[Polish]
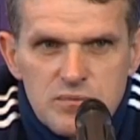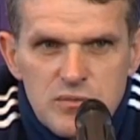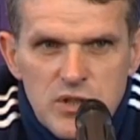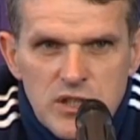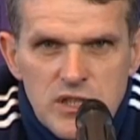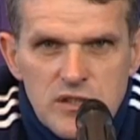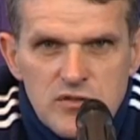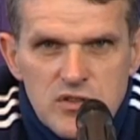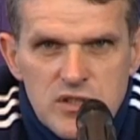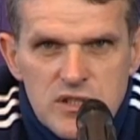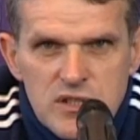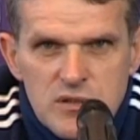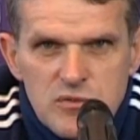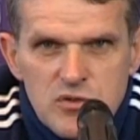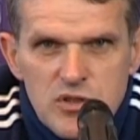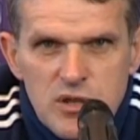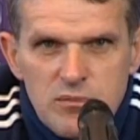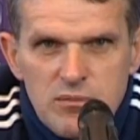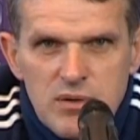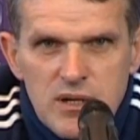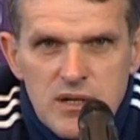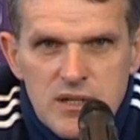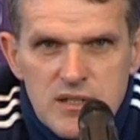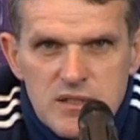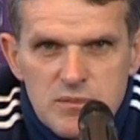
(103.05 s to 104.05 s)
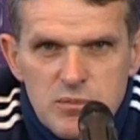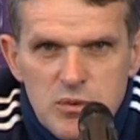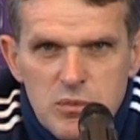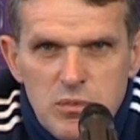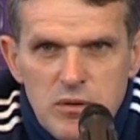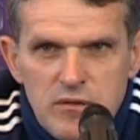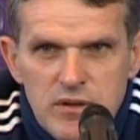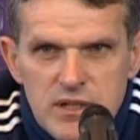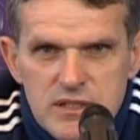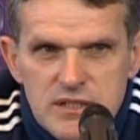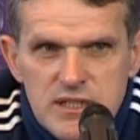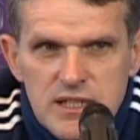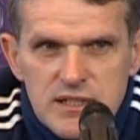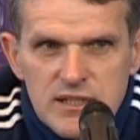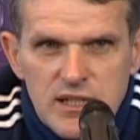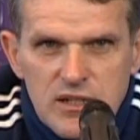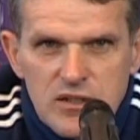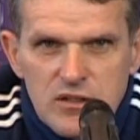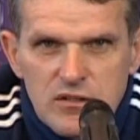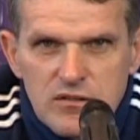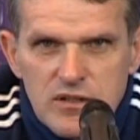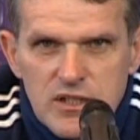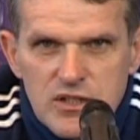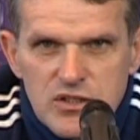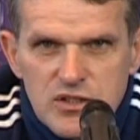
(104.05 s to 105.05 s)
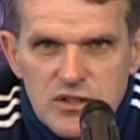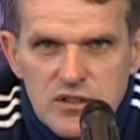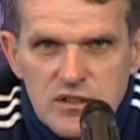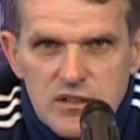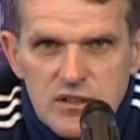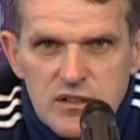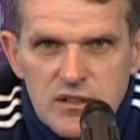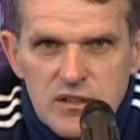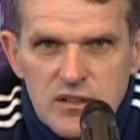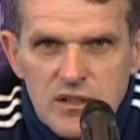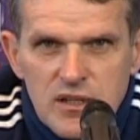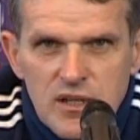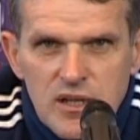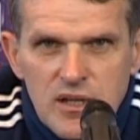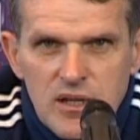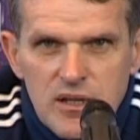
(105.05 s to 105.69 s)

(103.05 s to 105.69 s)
przede wszystkim trzeba spróbować zaatakować i